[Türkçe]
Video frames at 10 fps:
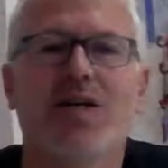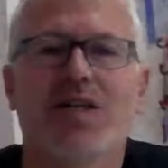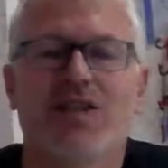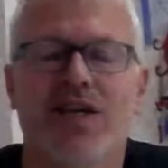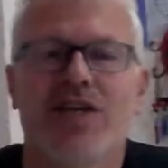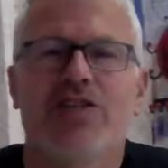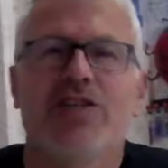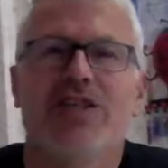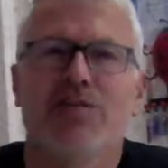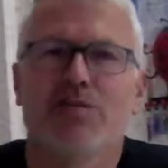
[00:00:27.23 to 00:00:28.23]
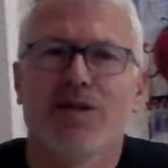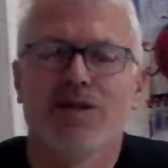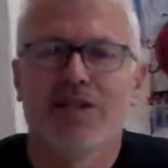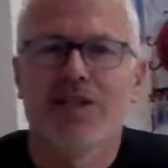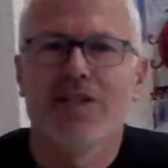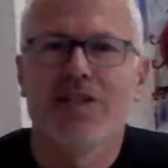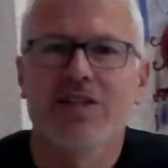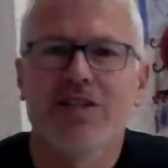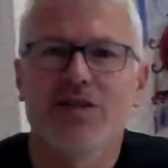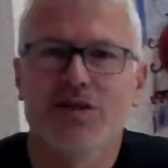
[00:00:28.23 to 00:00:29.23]
Seyircileri iyi bir maç
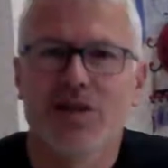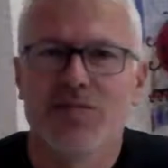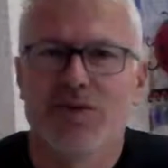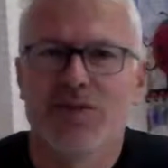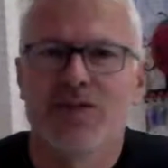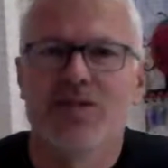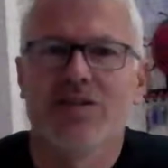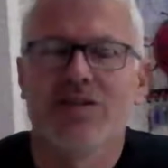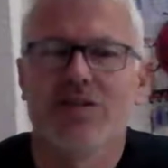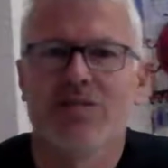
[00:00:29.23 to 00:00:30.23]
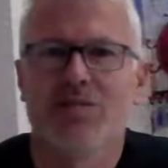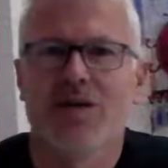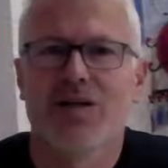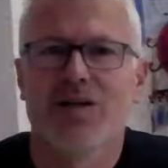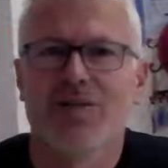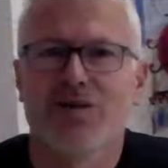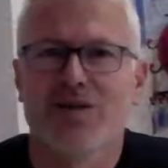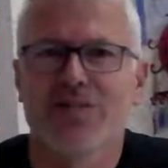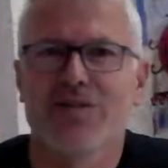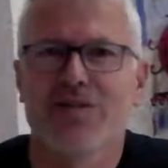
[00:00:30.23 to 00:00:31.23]
seyrettirdik. Güzel bir maçtı. Maalesef
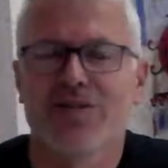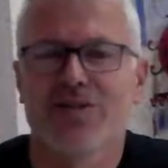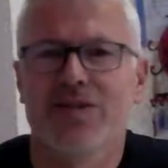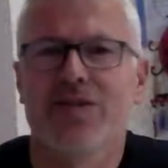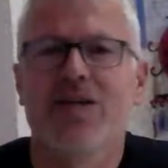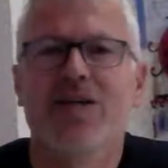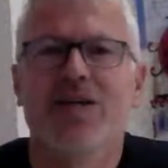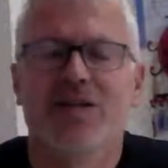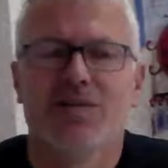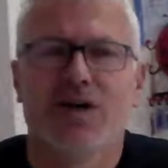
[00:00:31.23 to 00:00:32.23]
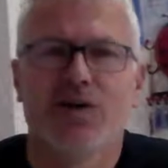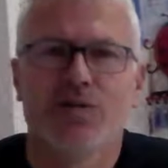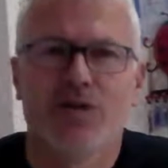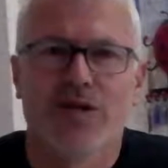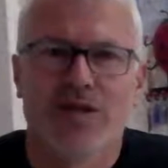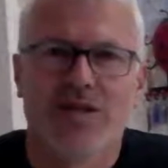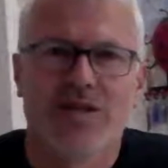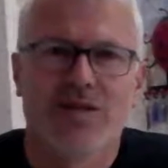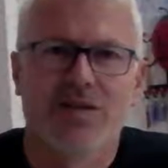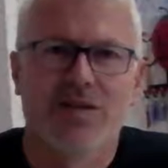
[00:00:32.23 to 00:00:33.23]
orada 1-0 mağlup olarak
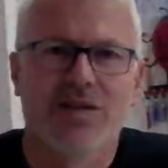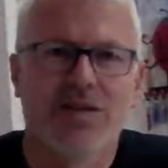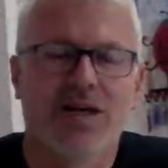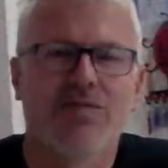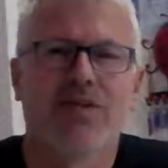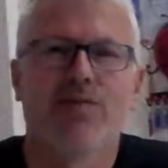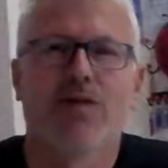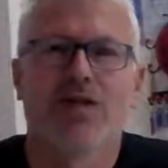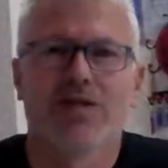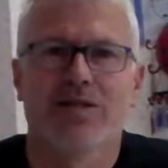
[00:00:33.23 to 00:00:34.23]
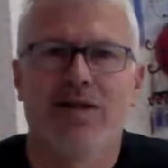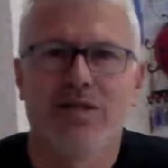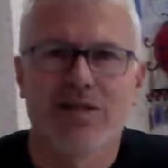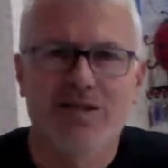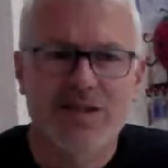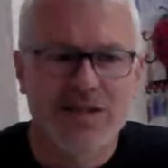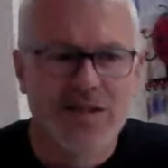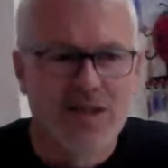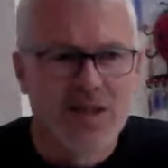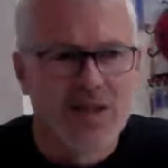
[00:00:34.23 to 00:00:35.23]
e, haftayı puansız kapattık.
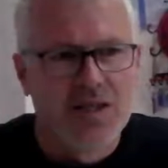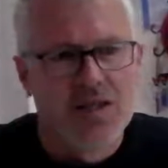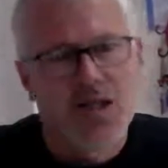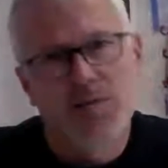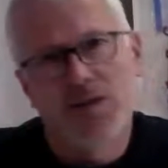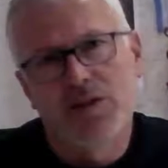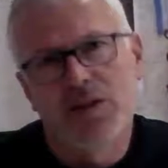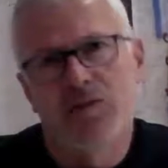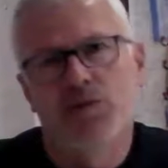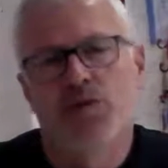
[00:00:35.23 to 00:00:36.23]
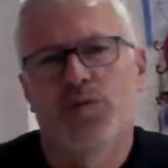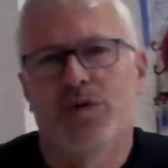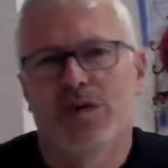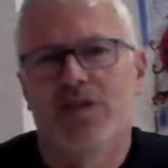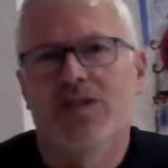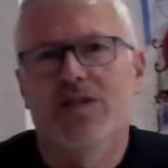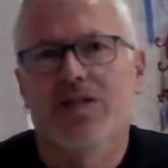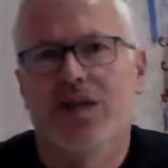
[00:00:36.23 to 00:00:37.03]
Ama iyi bir top oynadık.